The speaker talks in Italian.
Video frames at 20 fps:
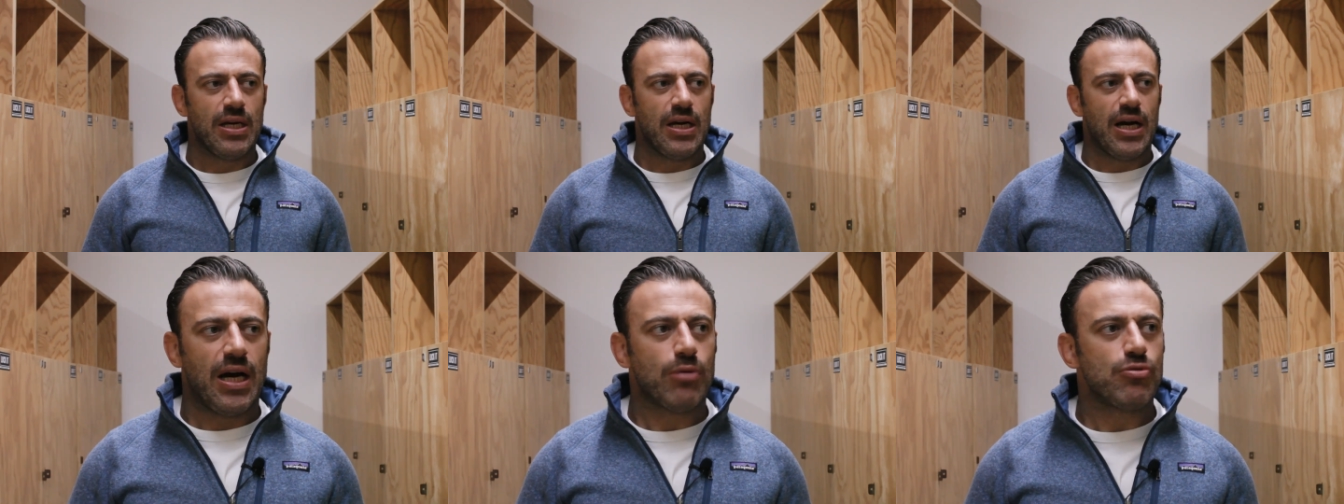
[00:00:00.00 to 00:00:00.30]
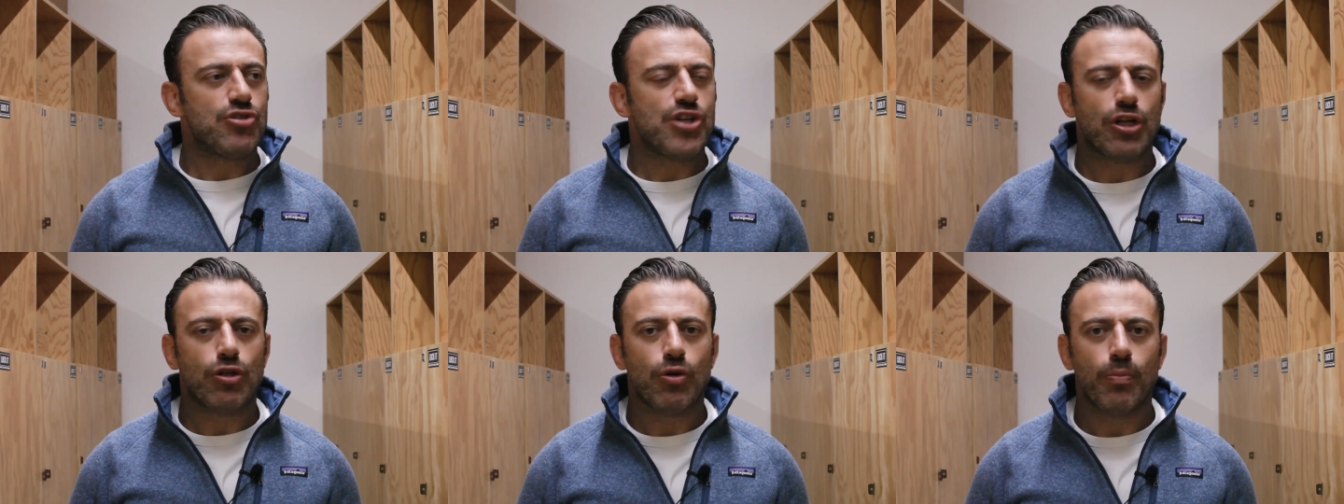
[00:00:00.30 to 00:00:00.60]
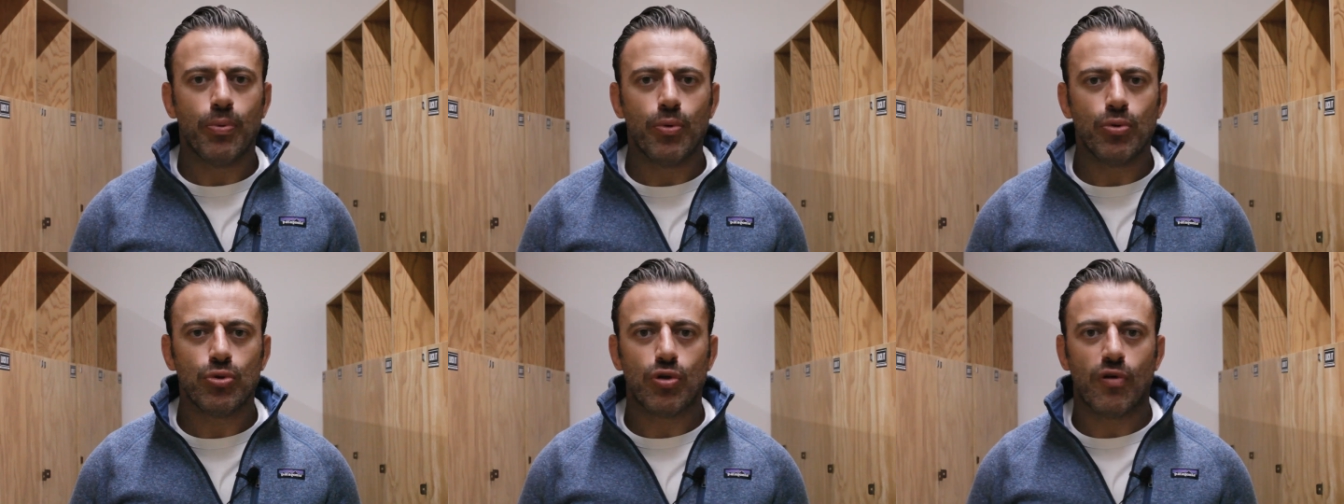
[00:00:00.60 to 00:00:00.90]
A un certo
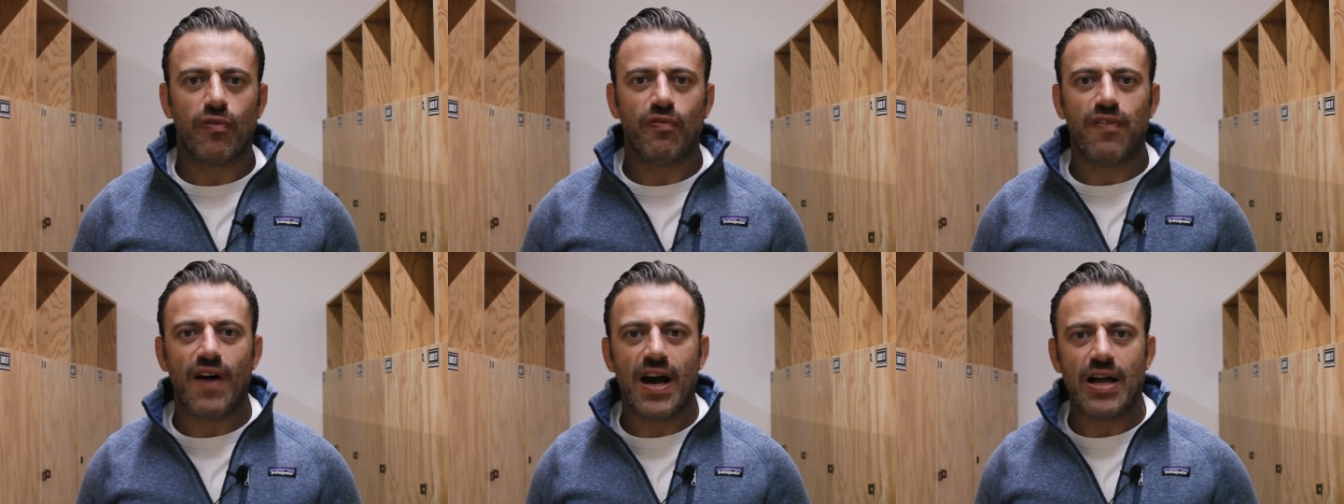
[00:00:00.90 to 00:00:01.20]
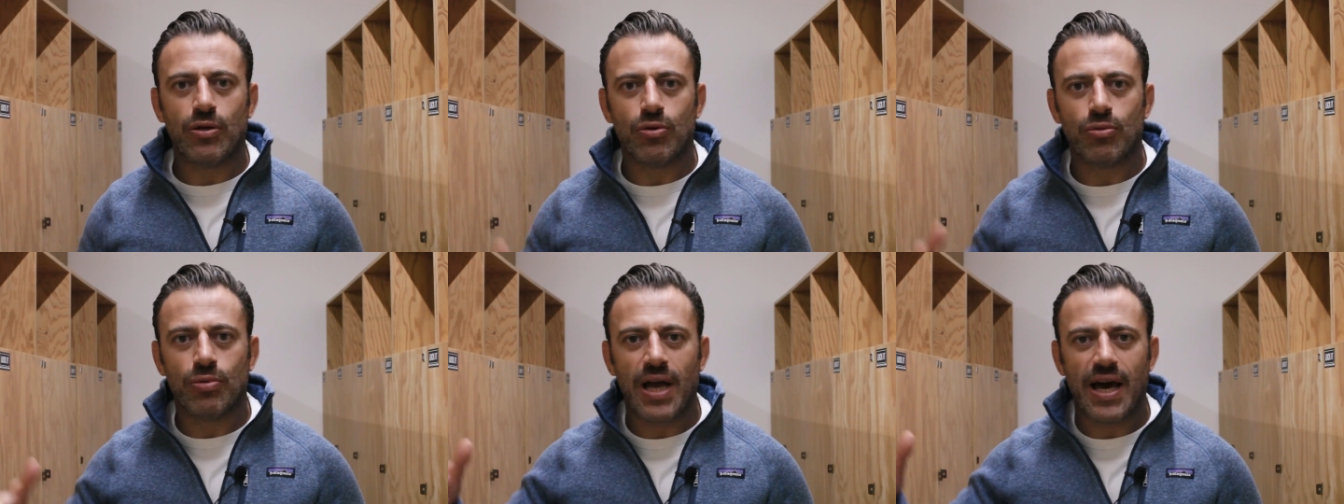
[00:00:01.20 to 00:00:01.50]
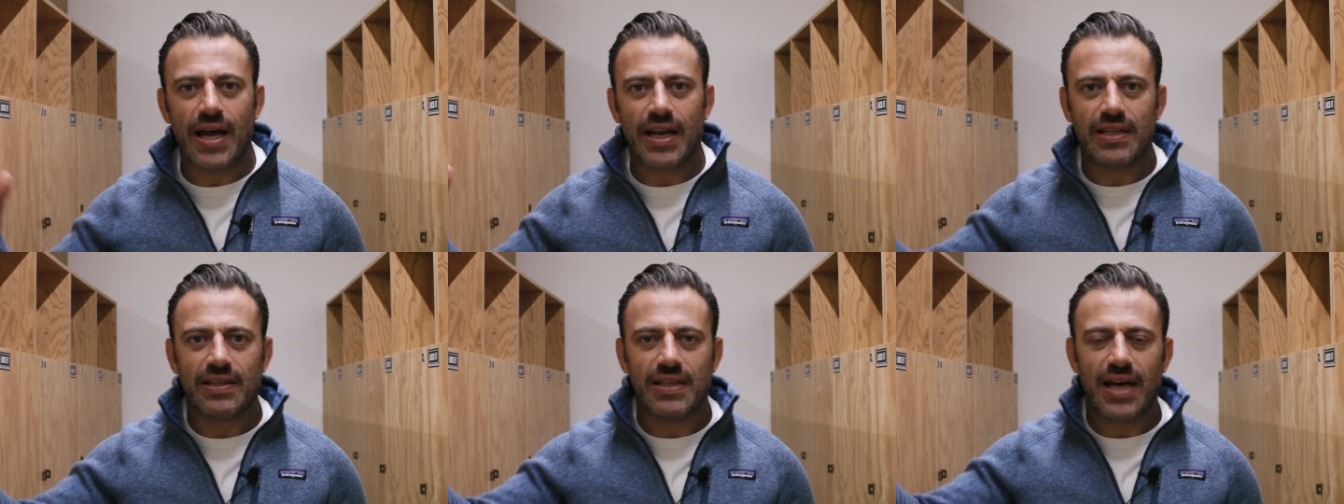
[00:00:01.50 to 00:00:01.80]
punto fanno una
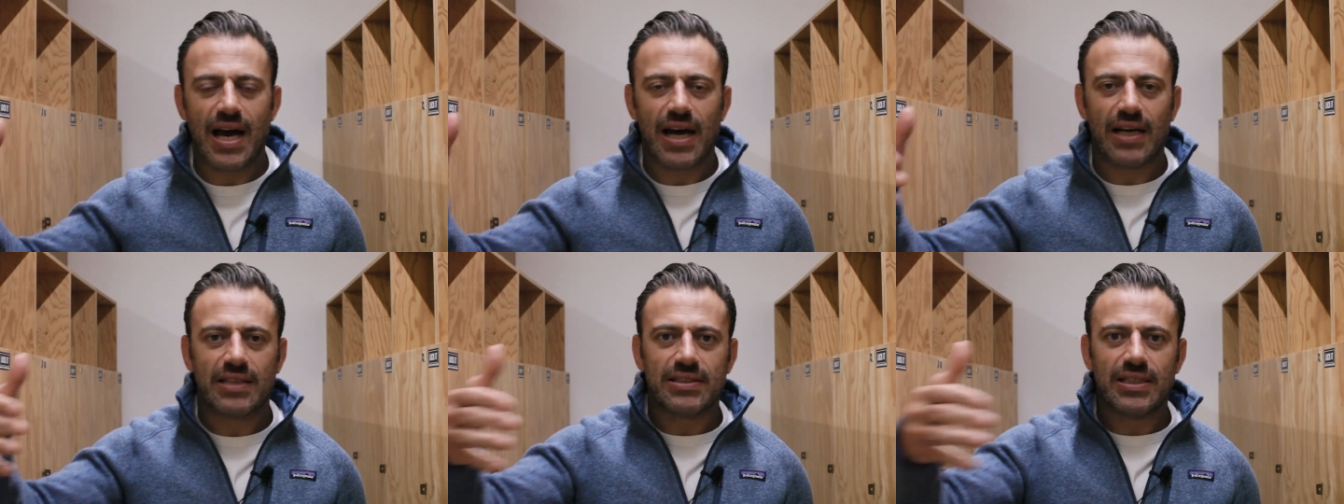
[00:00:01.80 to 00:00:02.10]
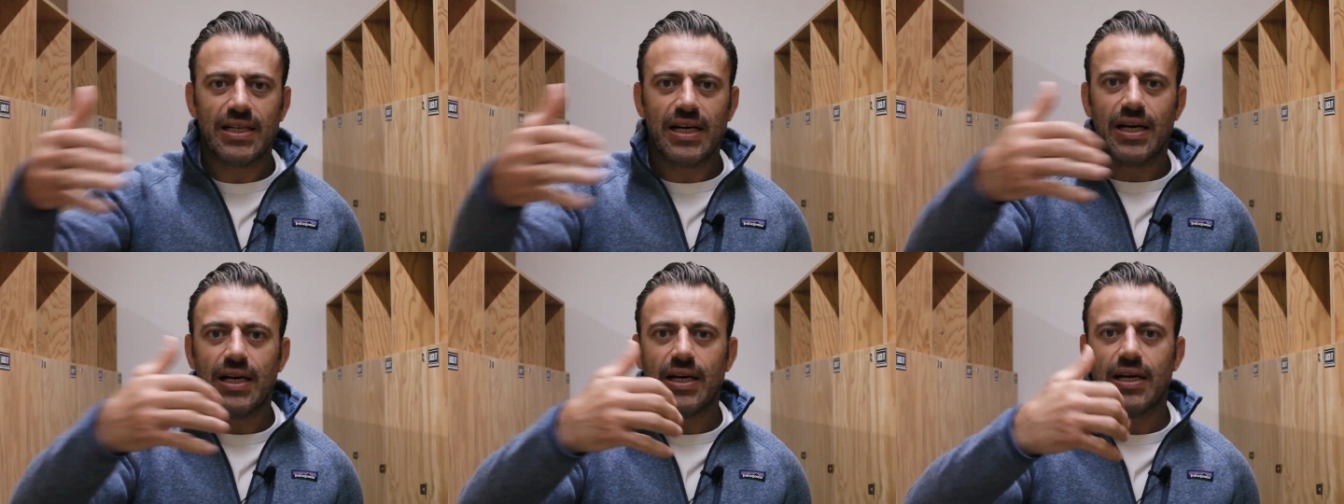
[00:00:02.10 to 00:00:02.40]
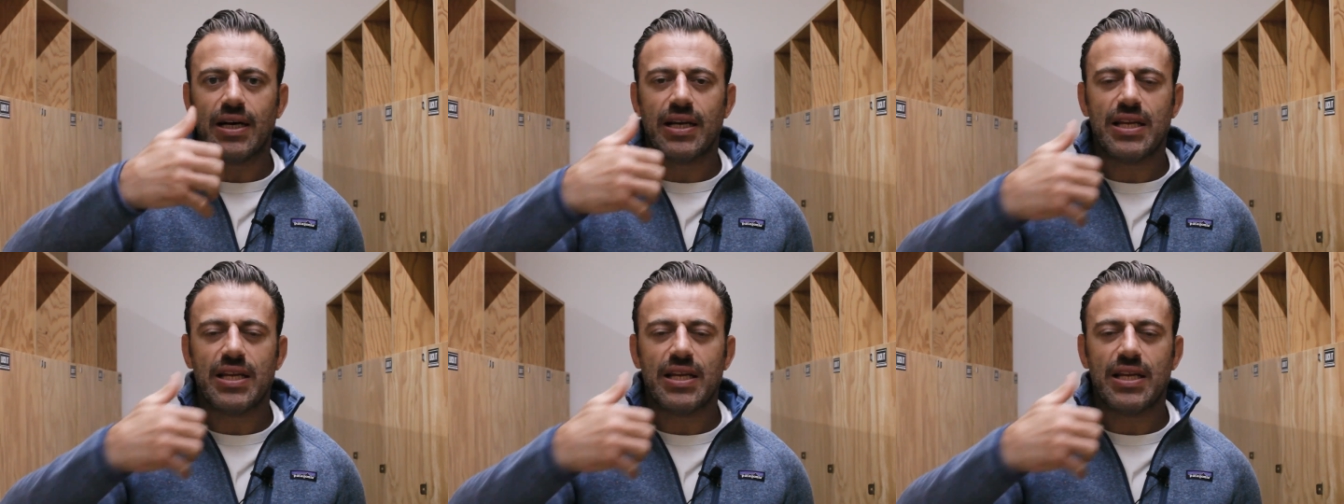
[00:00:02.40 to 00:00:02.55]
retata,